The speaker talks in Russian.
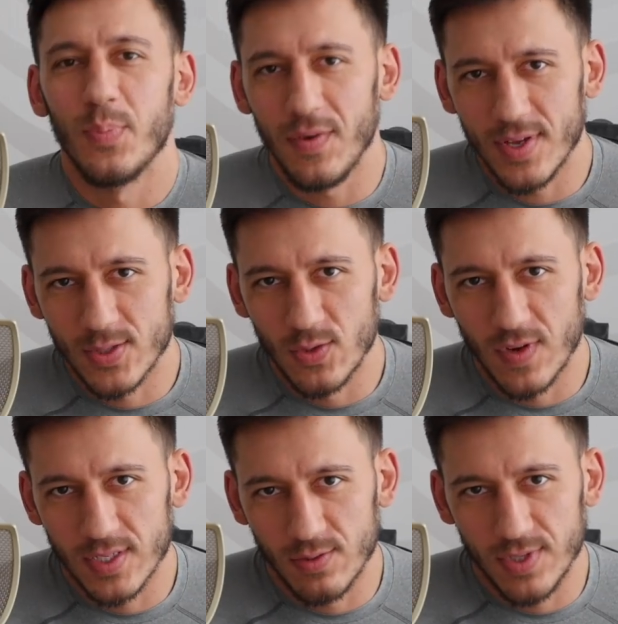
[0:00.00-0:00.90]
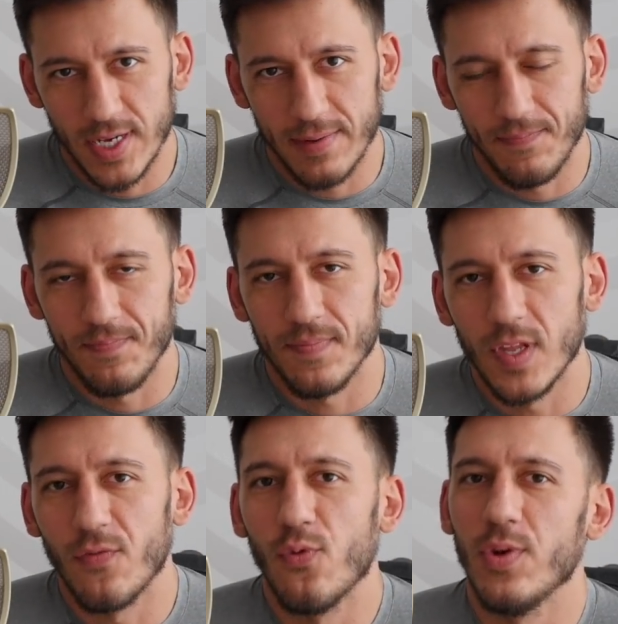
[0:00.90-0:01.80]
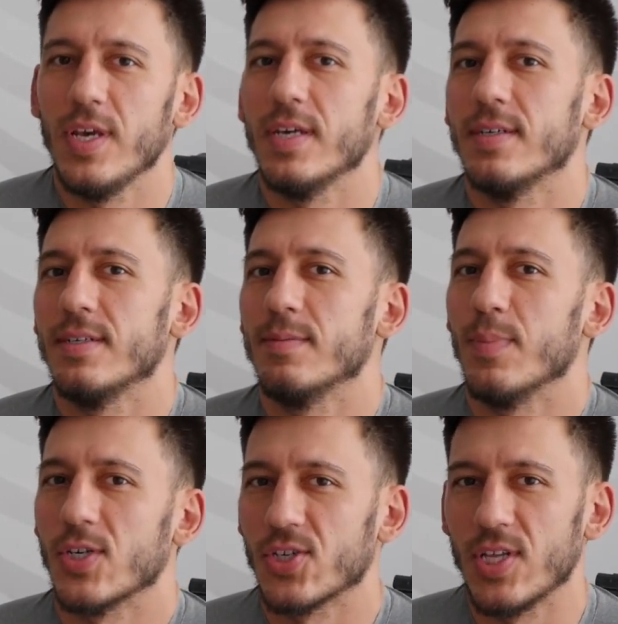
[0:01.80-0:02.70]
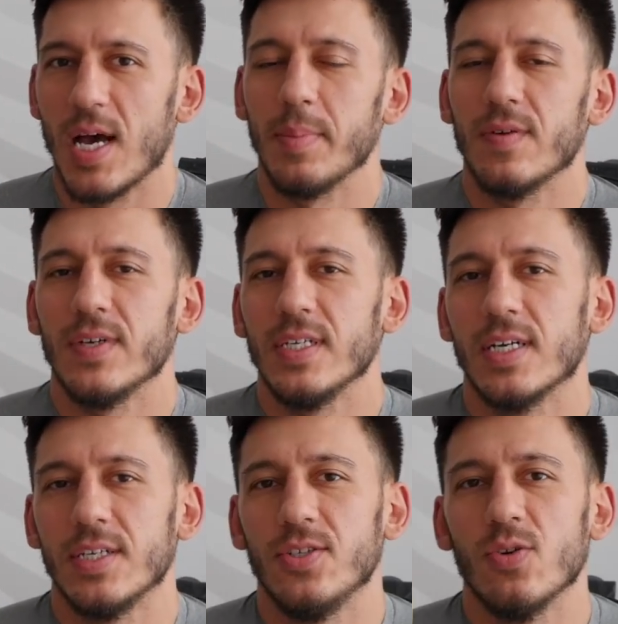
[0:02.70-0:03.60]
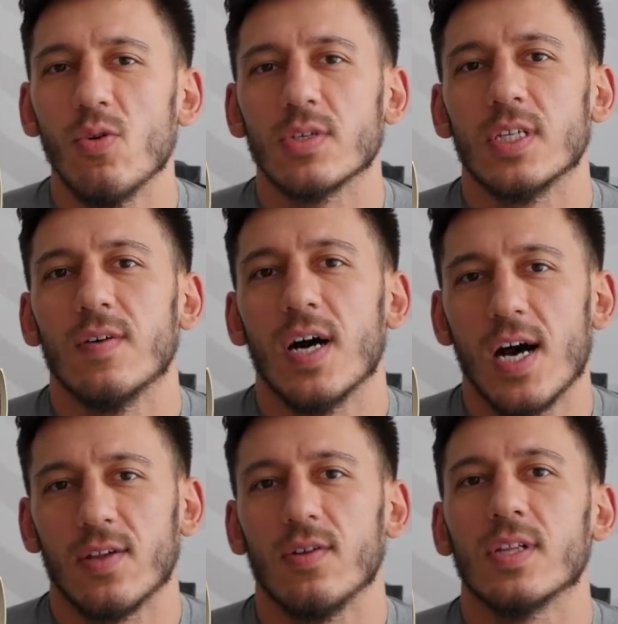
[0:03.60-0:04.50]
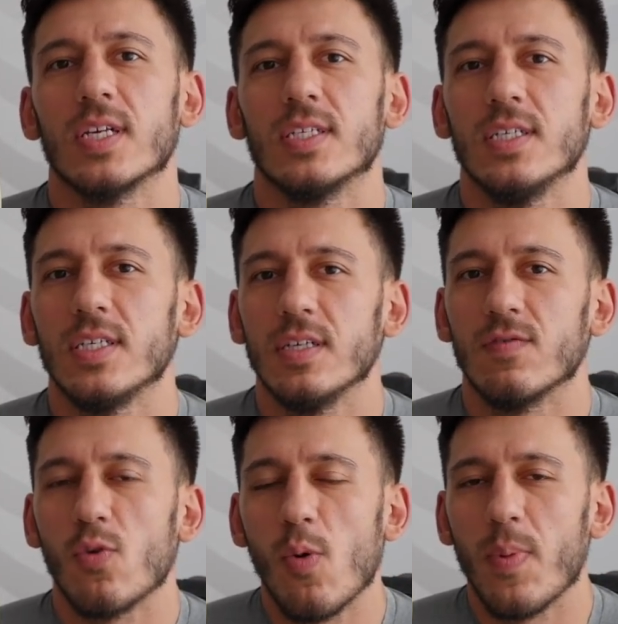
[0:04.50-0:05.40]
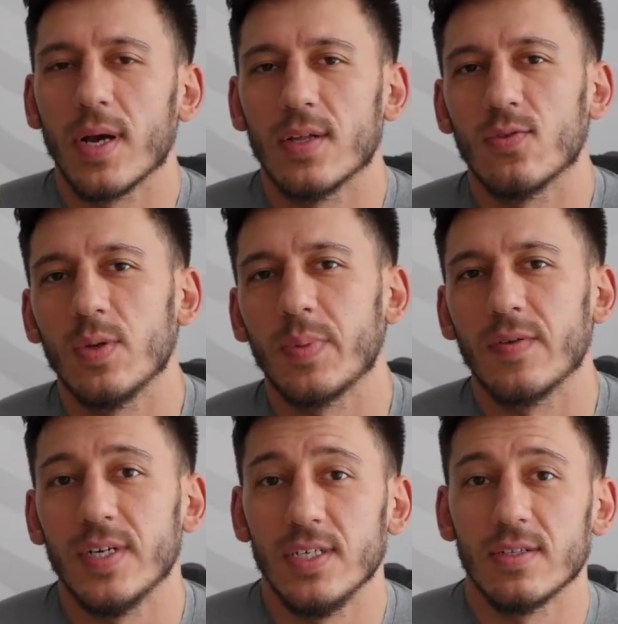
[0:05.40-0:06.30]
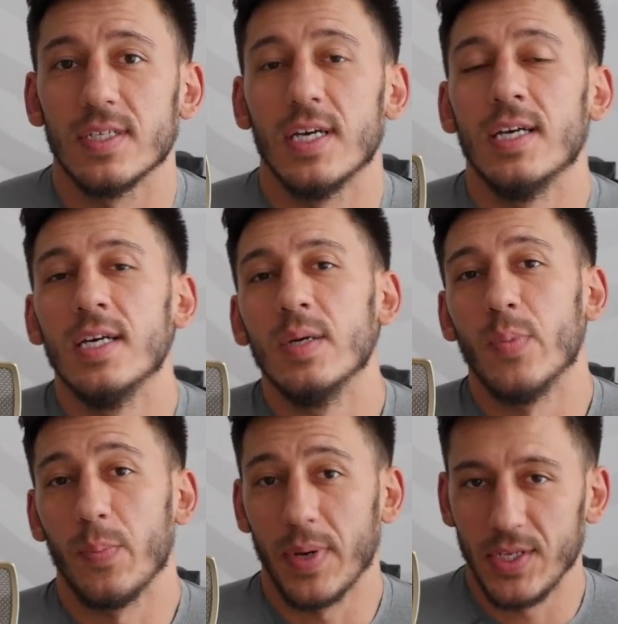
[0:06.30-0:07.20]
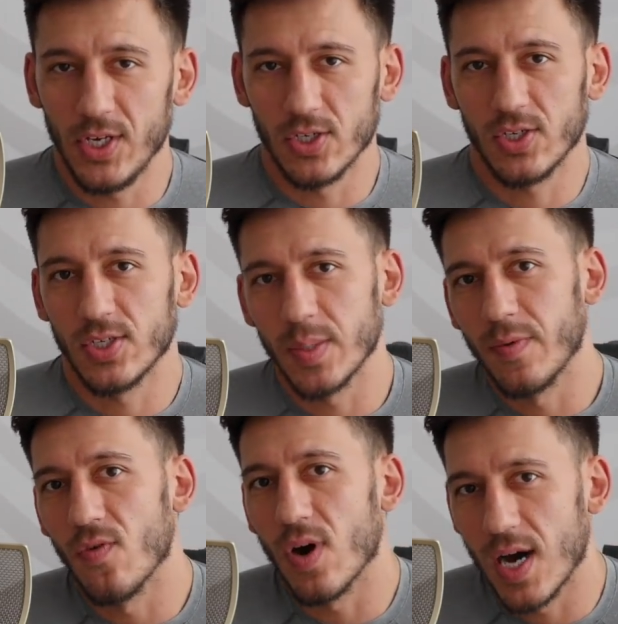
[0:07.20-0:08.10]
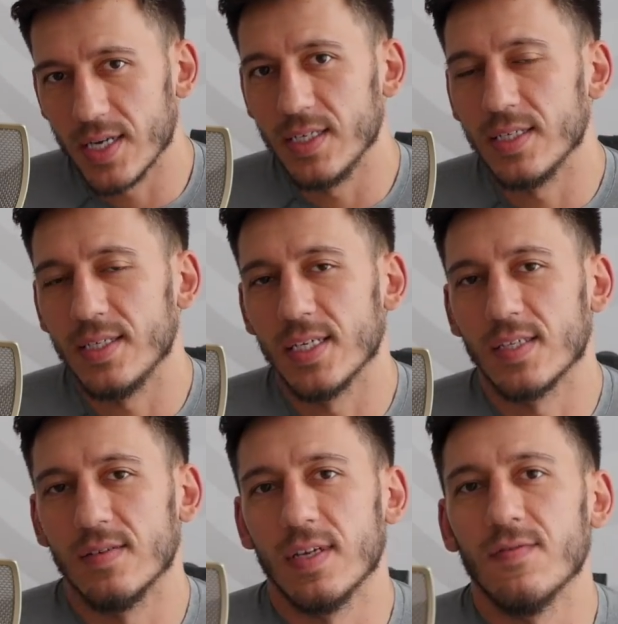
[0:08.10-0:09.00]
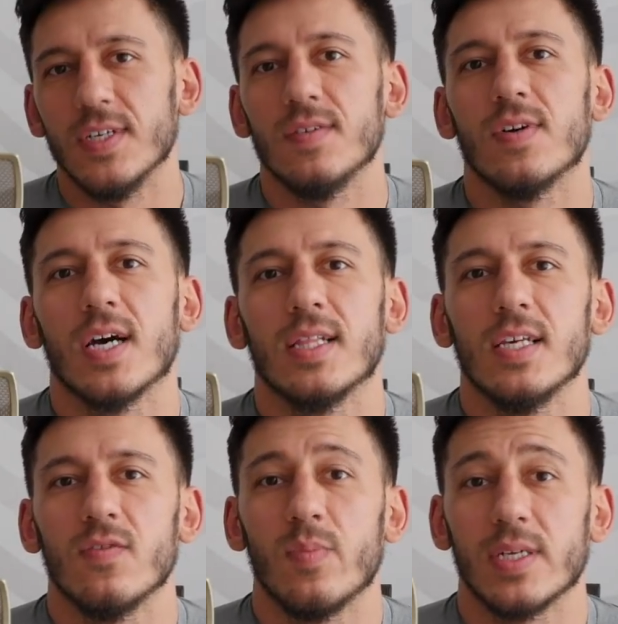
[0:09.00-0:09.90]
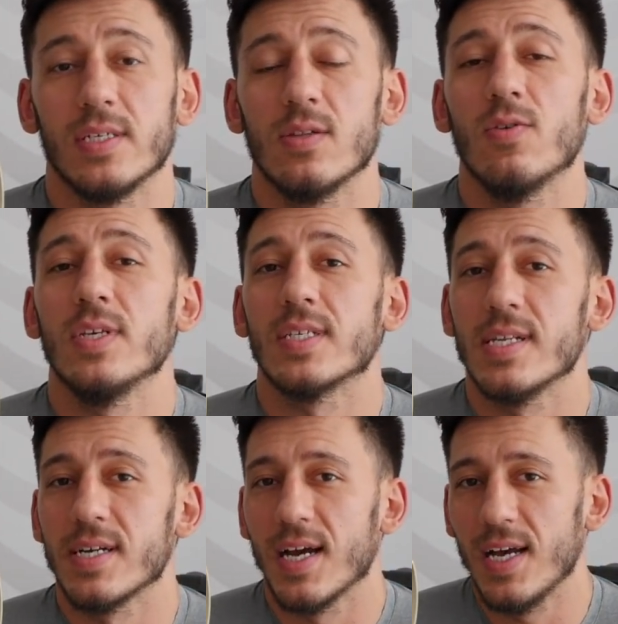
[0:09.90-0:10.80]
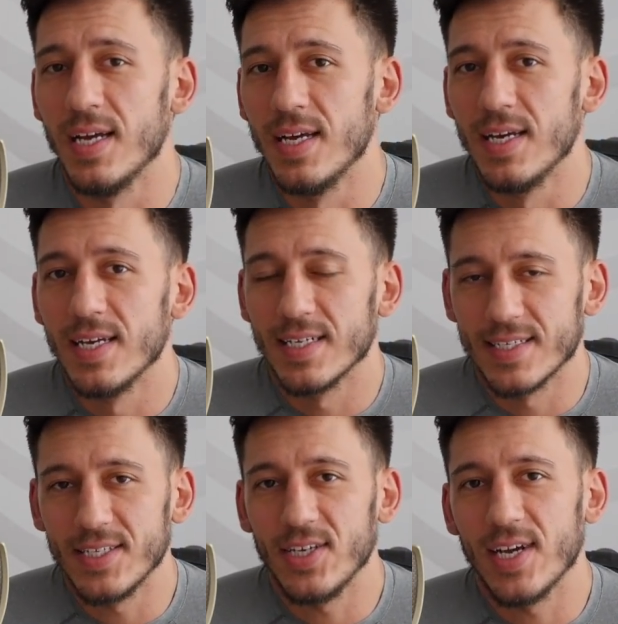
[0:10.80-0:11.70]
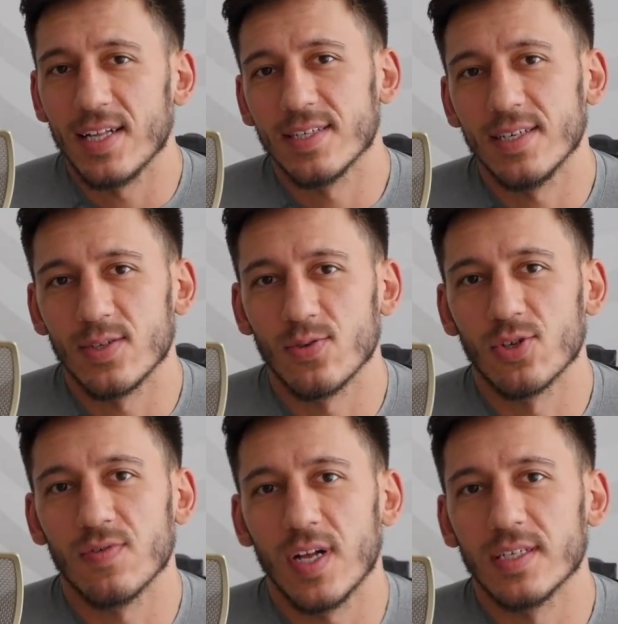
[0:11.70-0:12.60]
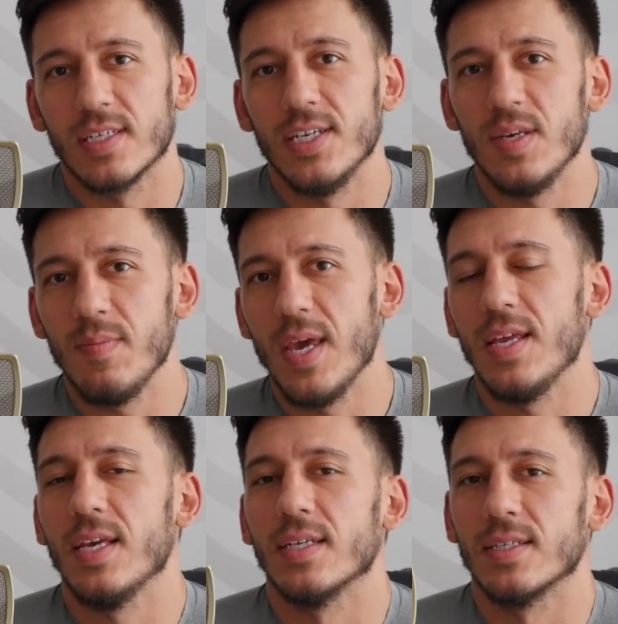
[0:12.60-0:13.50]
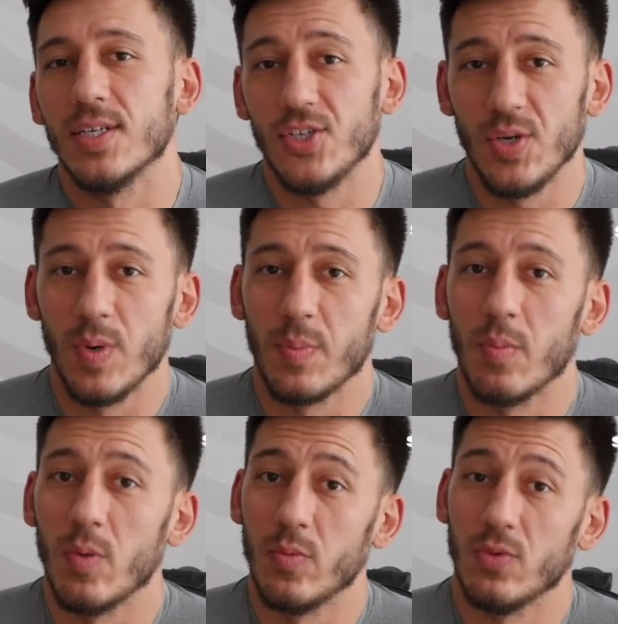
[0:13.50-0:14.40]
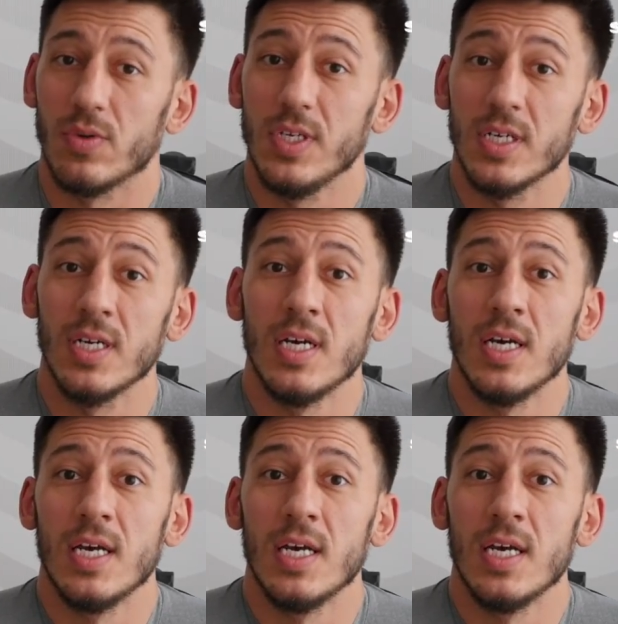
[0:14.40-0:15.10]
Приветствую вас, друзья. На фоне э, масштабного и грандиозного Арнольд Классик Европа, который проводился при поддержке самого Арни, естественно, в эти выходные в Барселоне, слегка затерялся и стушевался не менее значимый, по-моему, турнир